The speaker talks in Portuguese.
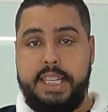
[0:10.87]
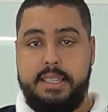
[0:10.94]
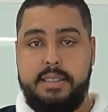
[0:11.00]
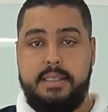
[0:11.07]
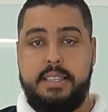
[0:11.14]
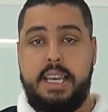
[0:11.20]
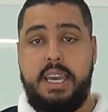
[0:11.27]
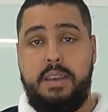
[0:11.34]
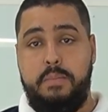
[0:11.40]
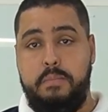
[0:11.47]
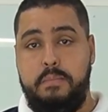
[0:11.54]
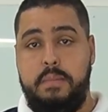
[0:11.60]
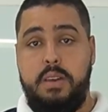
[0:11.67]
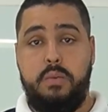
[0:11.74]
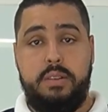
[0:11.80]
100
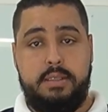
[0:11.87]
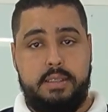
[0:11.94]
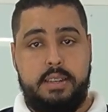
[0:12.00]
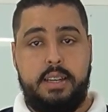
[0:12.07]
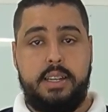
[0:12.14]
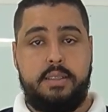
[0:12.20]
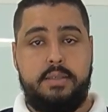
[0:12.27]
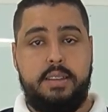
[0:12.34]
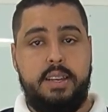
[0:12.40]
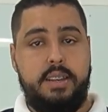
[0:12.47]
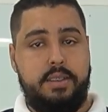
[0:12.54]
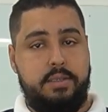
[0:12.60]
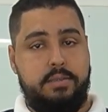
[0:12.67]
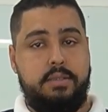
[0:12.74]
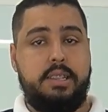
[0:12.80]
mil inscritos,
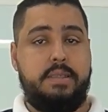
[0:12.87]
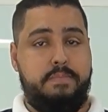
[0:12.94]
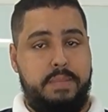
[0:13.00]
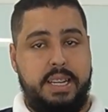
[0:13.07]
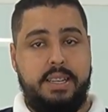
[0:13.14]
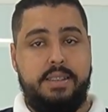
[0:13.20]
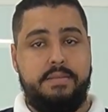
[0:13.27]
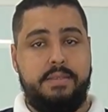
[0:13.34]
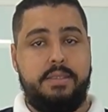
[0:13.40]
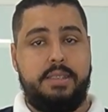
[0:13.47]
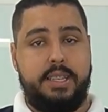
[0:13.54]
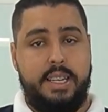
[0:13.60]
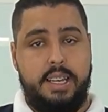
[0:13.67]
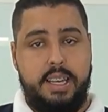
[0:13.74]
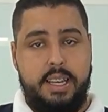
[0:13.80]
só depende de
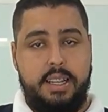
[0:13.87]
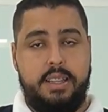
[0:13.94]
você.